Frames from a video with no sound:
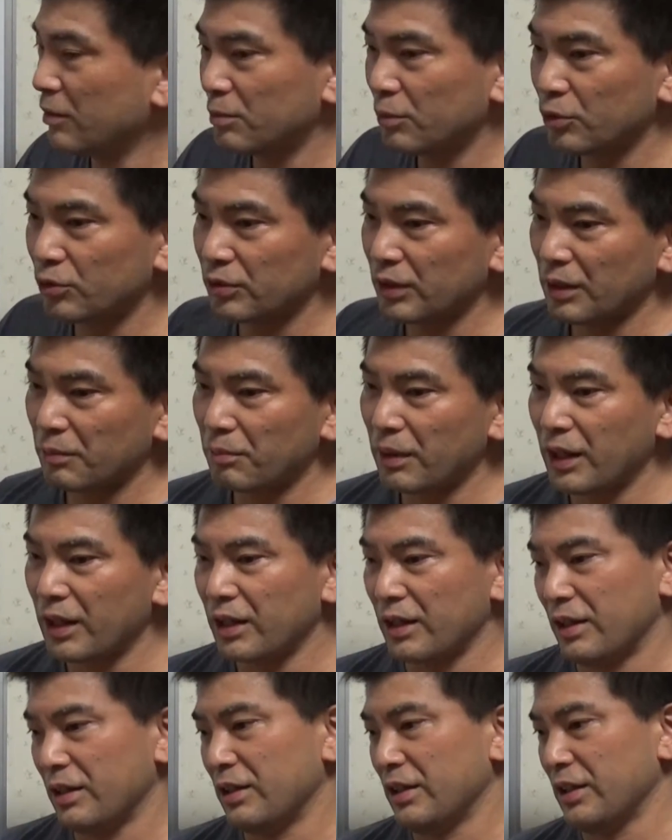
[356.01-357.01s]
僕は
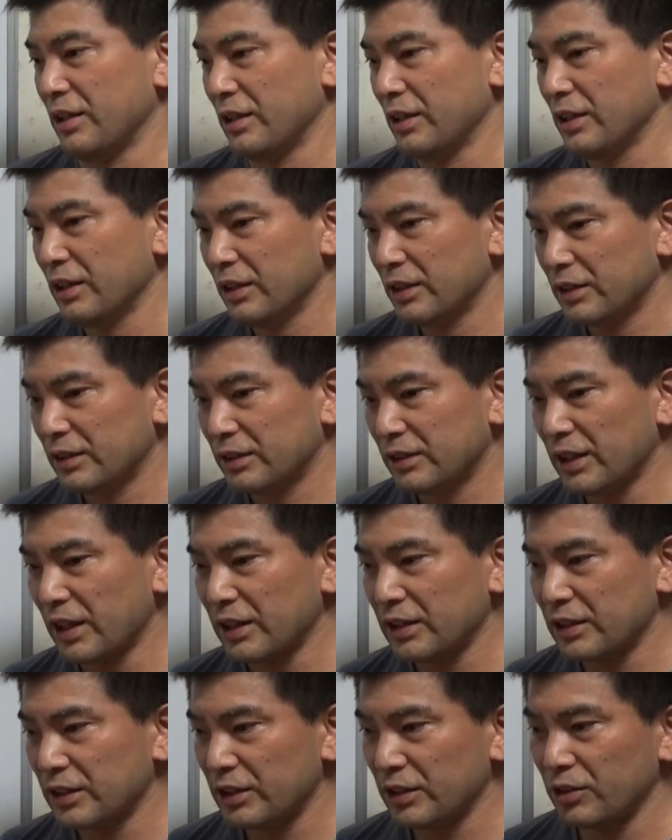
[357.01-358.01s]
前に
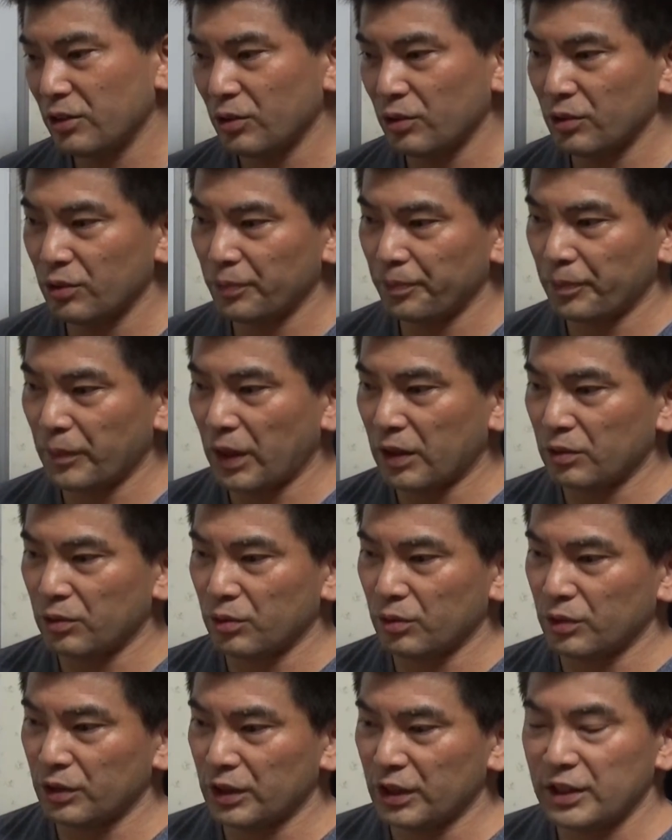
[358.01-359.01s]
雑誌の、
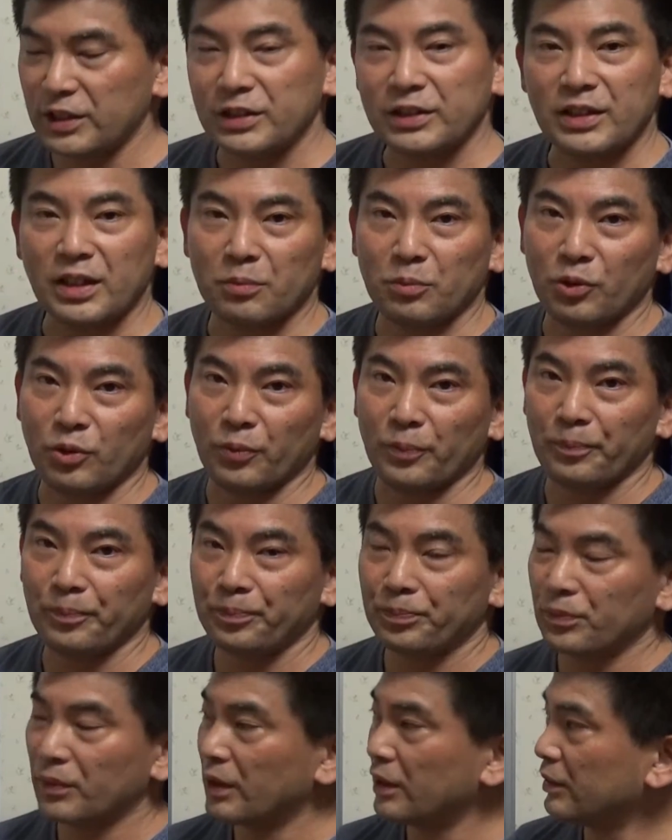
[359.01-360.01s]
記事でも、
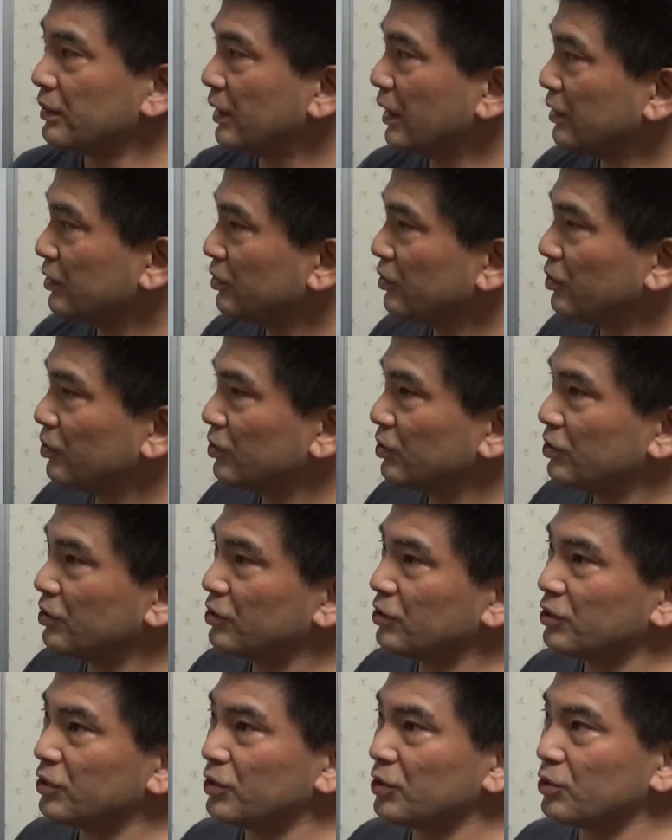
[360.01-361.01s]
脱力す
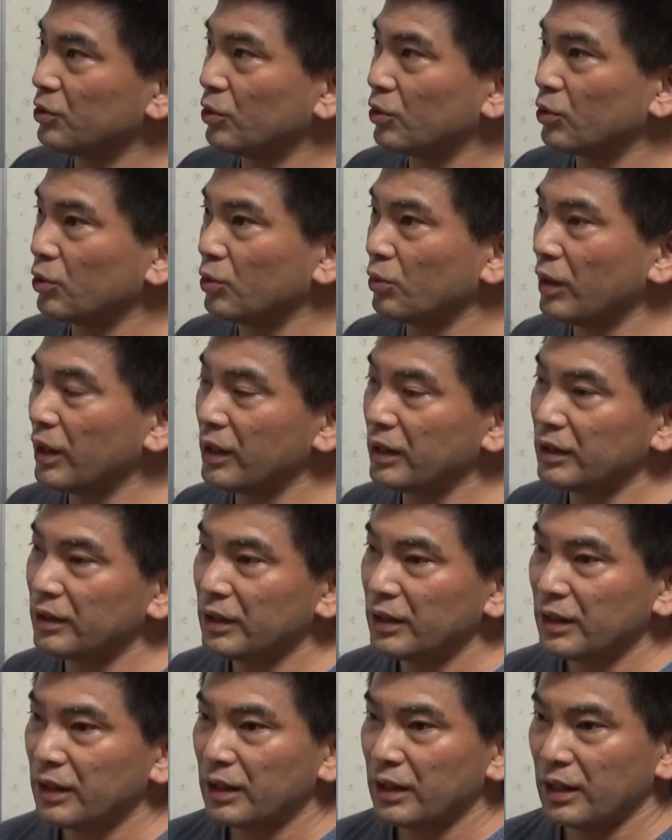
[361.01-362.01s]
るっていうことは、
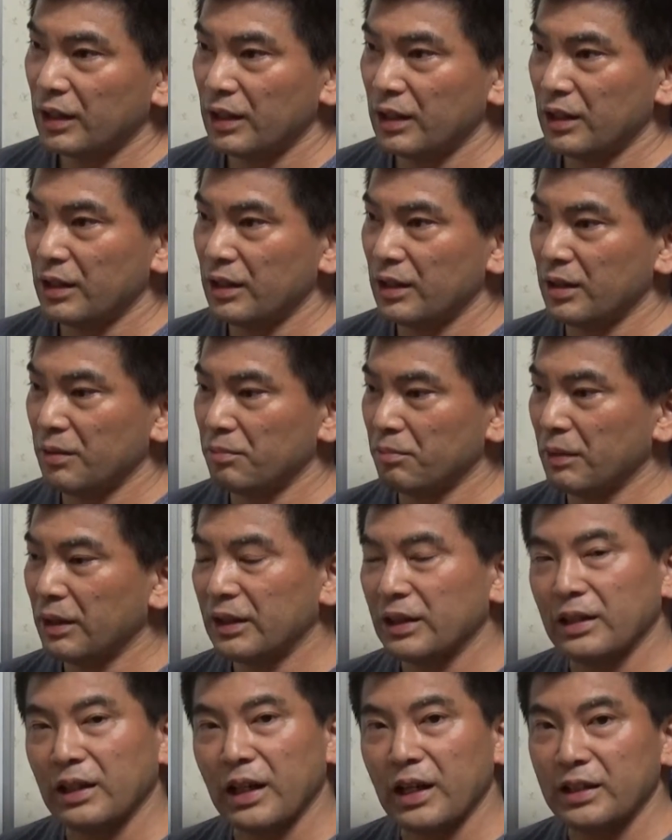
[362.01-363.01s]
ま
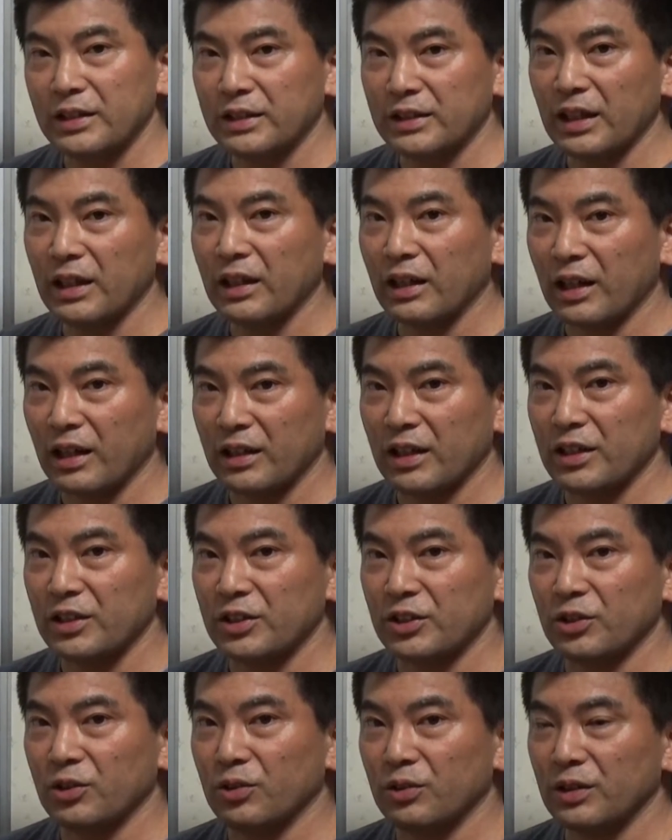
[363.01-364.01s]
だ第1段階で
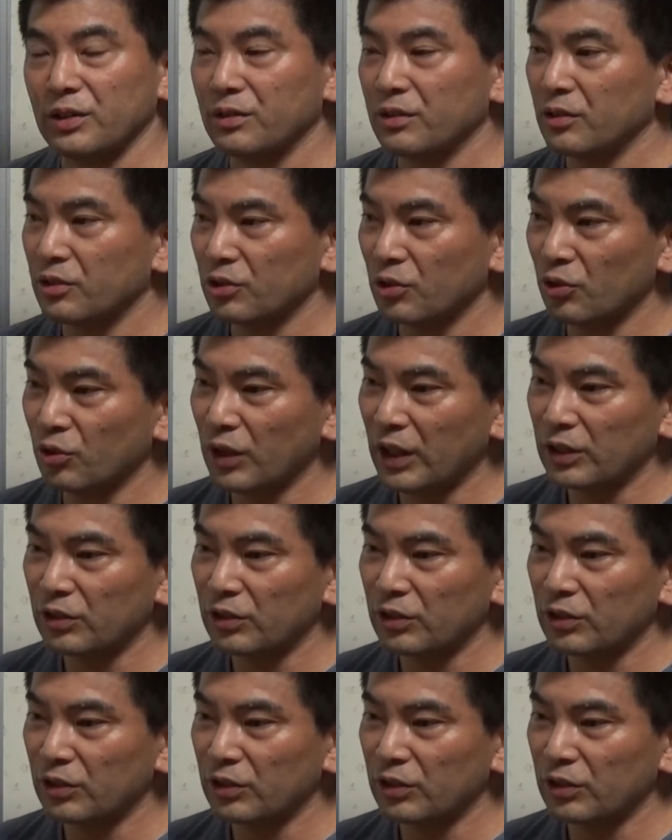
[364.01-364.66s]
すよ。その